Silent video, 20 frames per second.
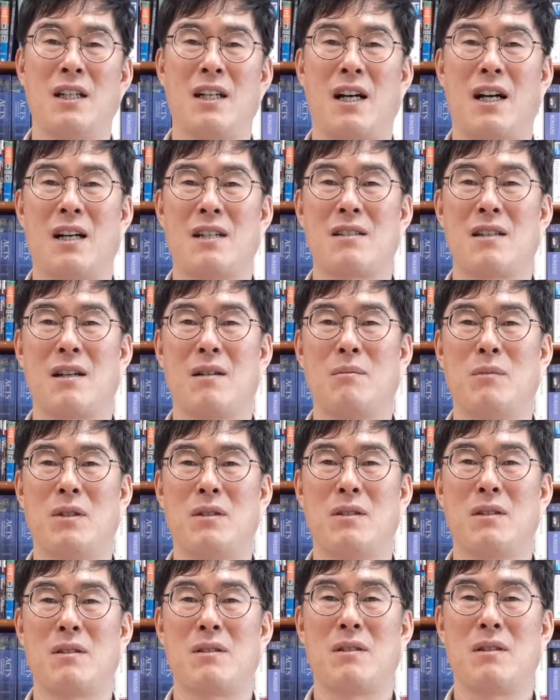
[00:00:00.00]
가장
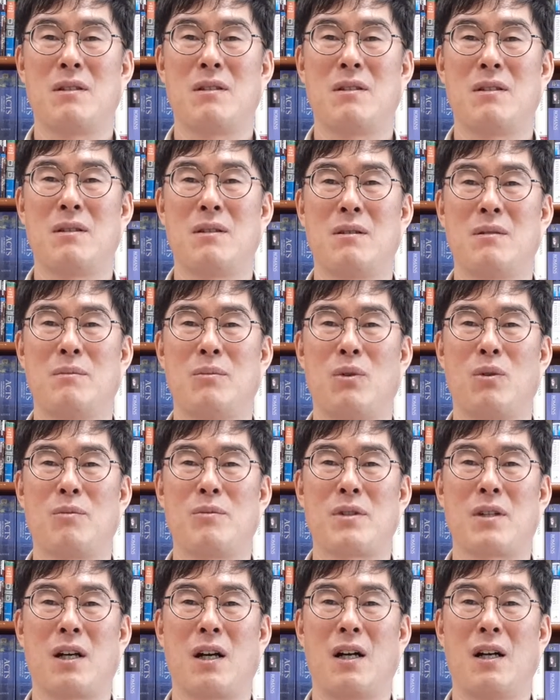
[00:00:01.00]
먼저 쓰여진
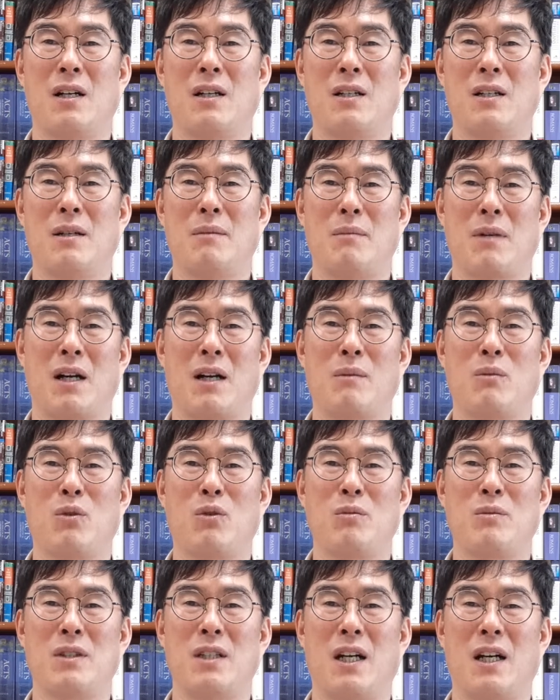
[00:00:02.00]
복음서가
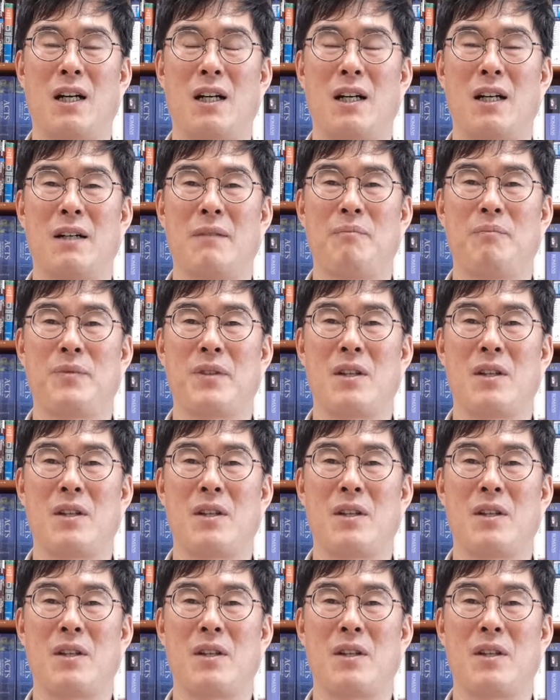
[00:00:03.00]
마가복음이다.